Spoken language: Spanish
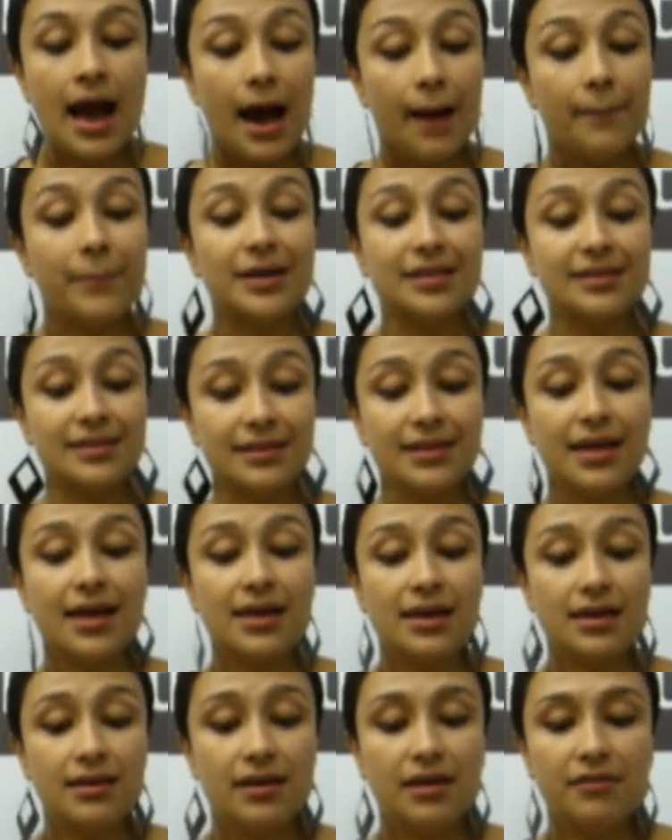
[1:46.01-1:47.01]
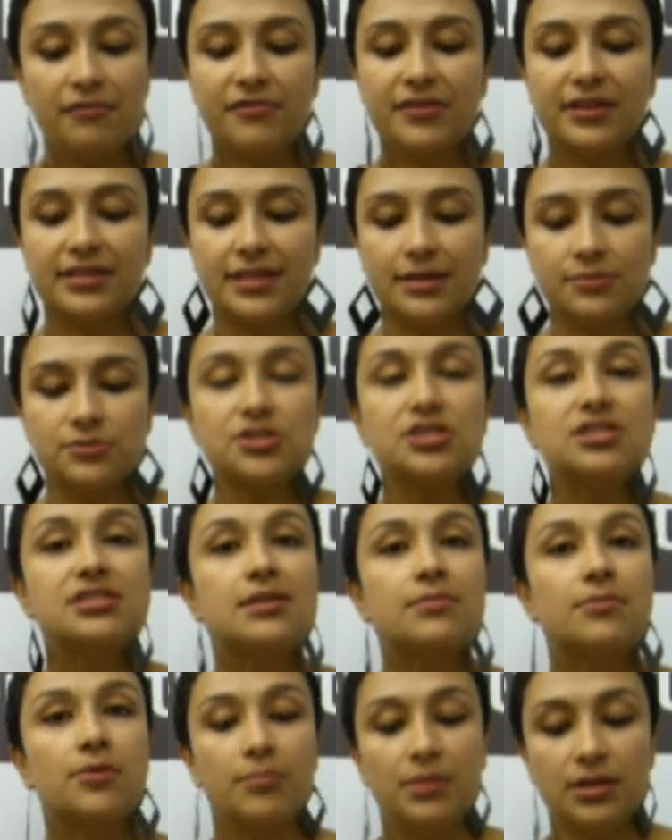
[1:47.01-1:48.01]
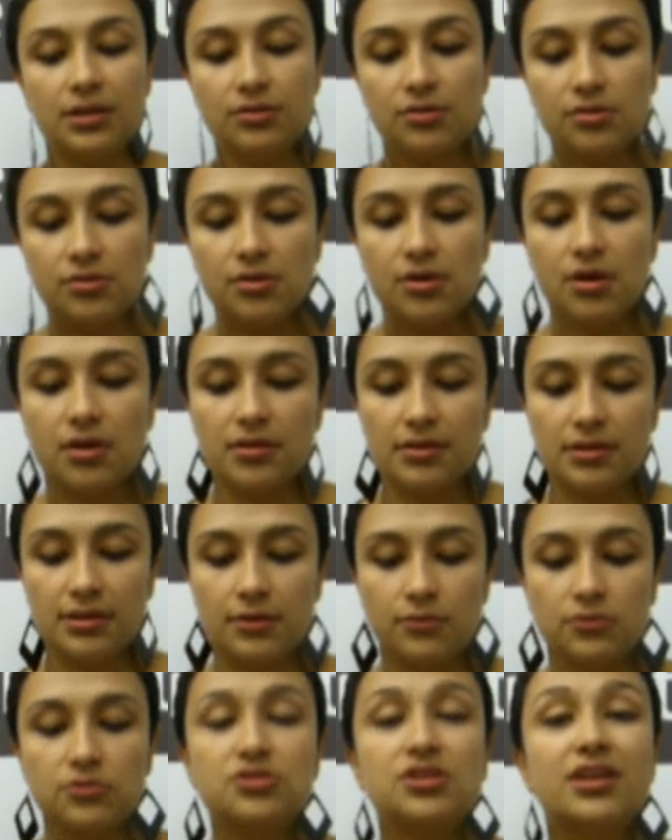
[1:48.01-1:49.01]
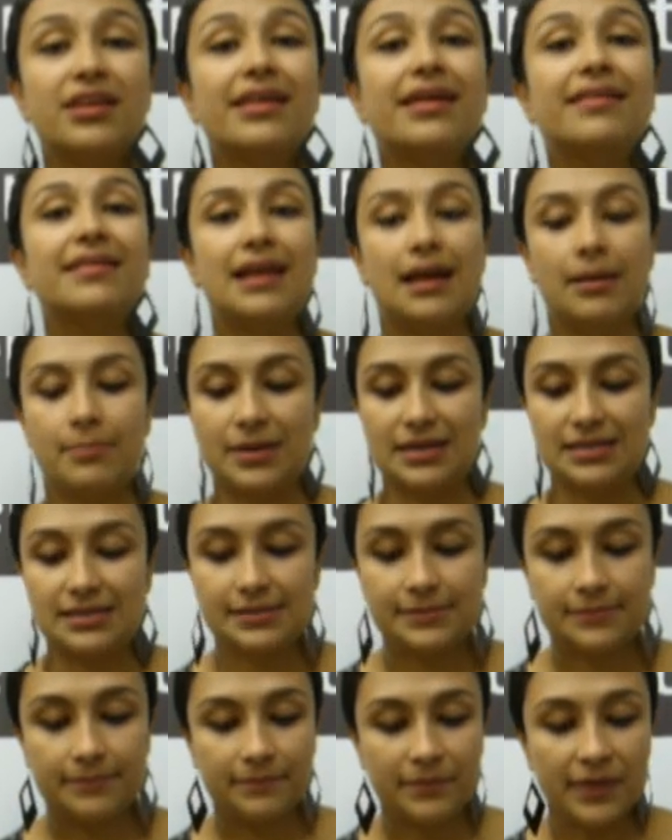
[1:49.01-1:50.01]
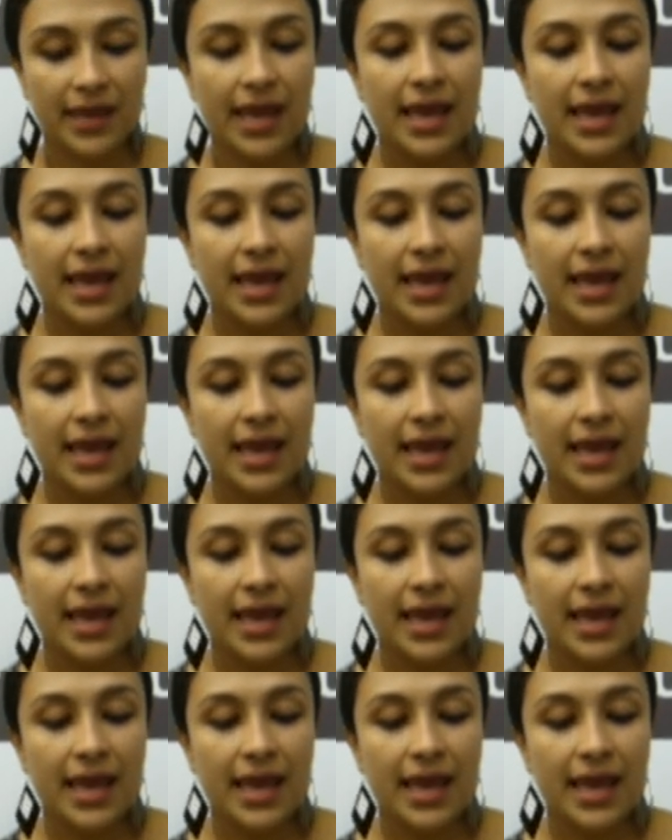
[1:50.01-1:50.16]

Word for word: A partir de ahí enfrentamos este momento de búsqueda de la paz,